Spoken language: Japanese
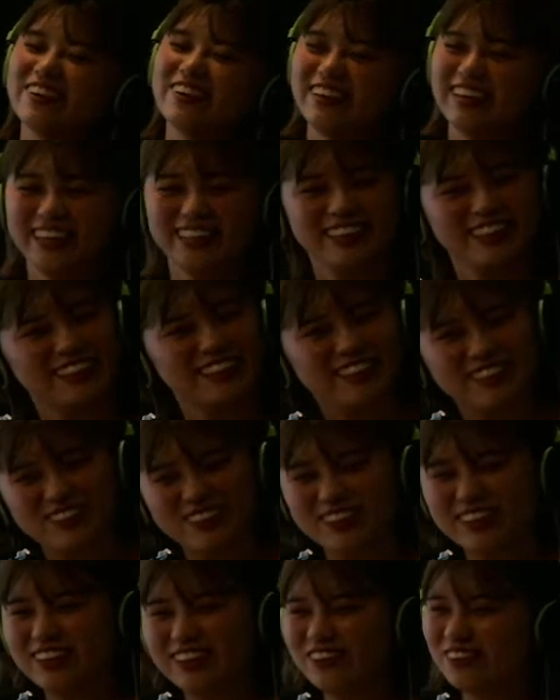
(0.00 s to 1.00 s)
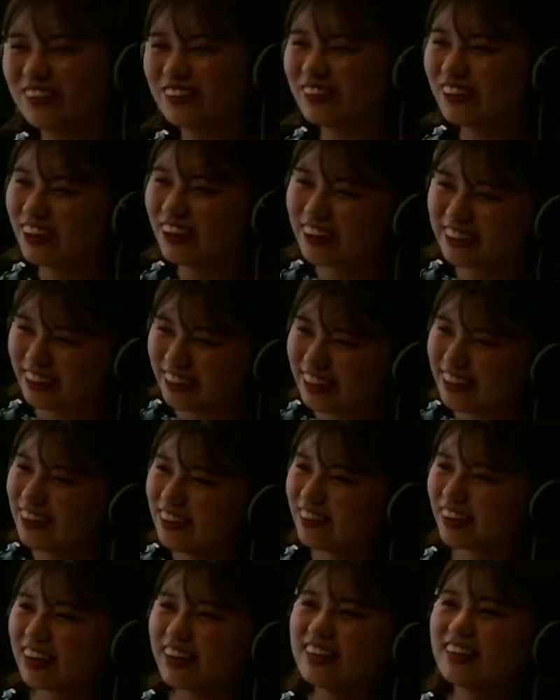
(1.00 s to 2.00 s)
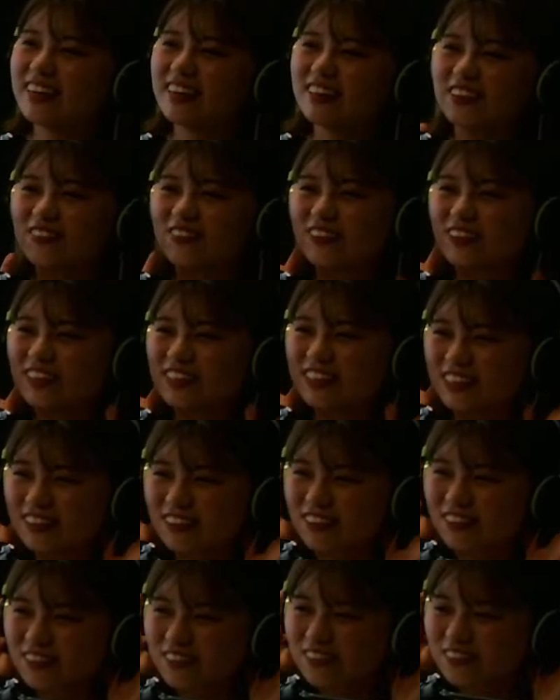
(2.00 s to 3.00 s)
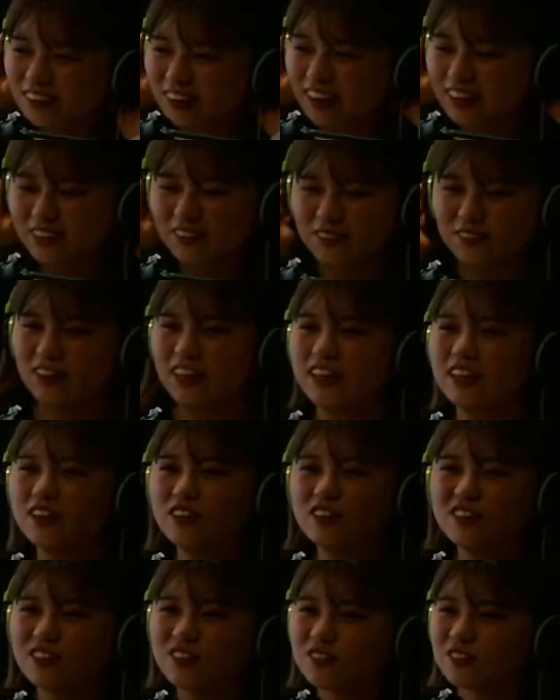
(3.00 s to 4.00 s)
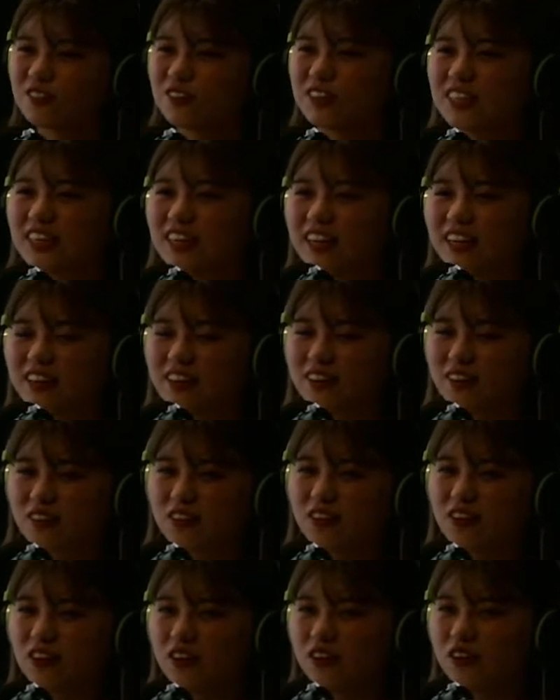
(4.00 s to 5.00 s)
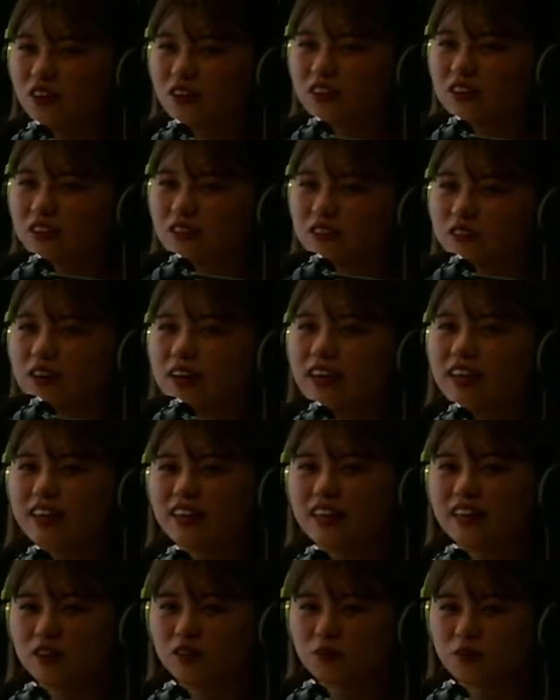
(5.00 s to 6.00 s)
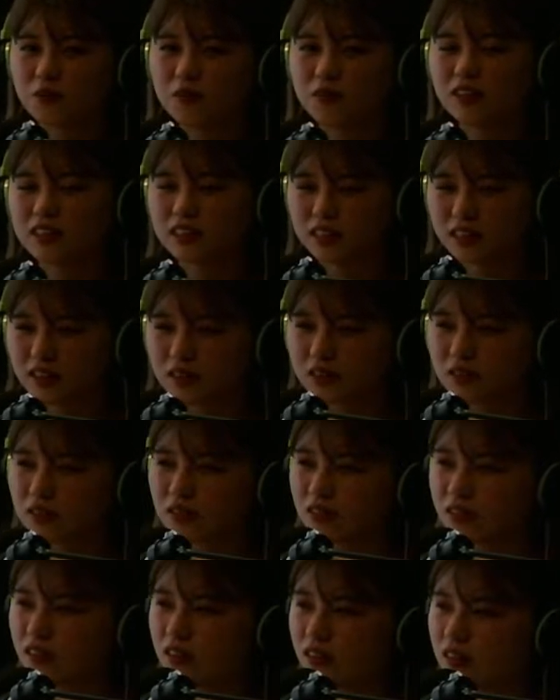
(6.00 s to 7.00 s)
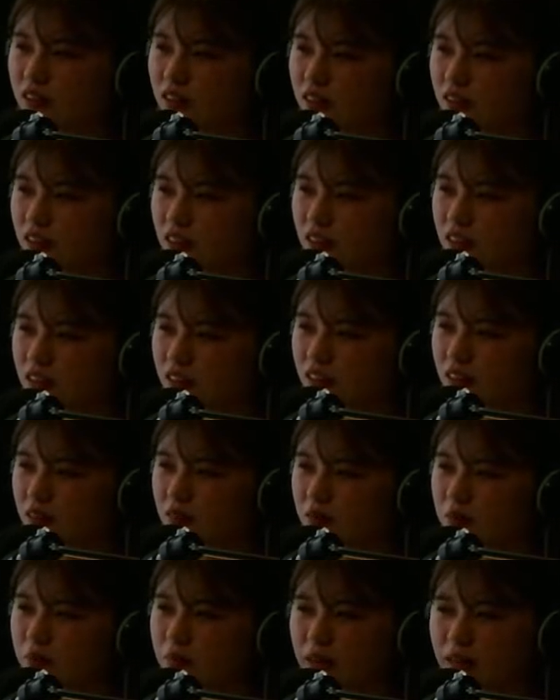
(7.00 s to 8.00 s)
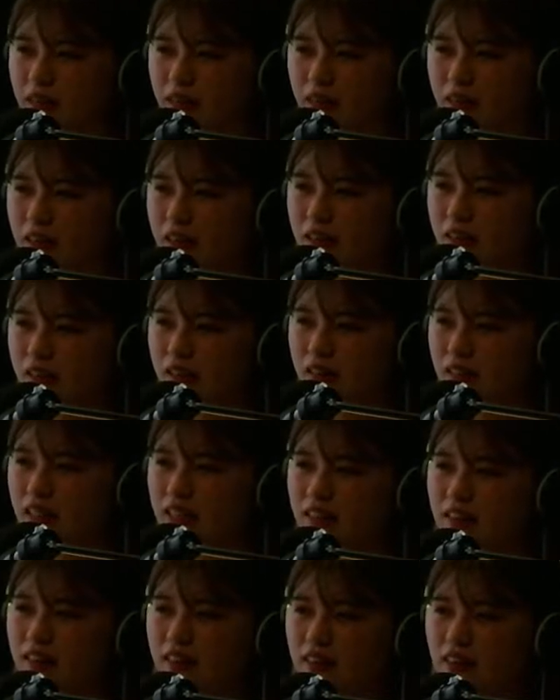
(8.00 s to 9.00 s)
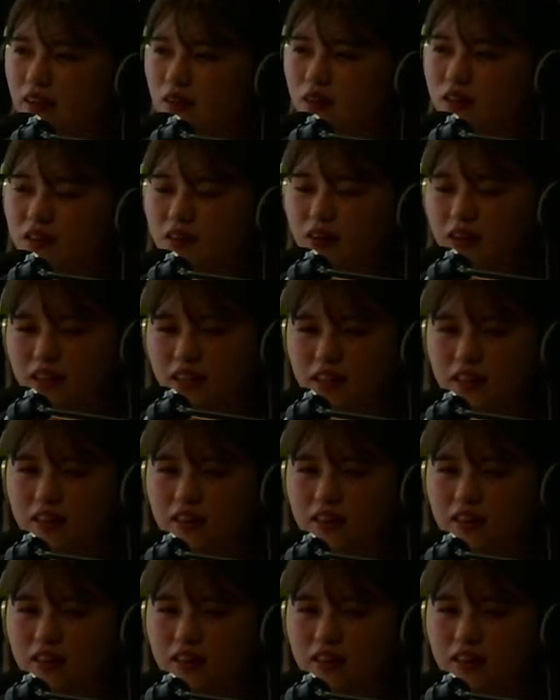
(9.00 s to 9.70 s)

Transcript: いや、ちょっと切ることはね、わかんないと思うんですけど、あとね、YouTube 見てないと、これはちょっとわかんないと思うんですけど、まあ、切った時は切っ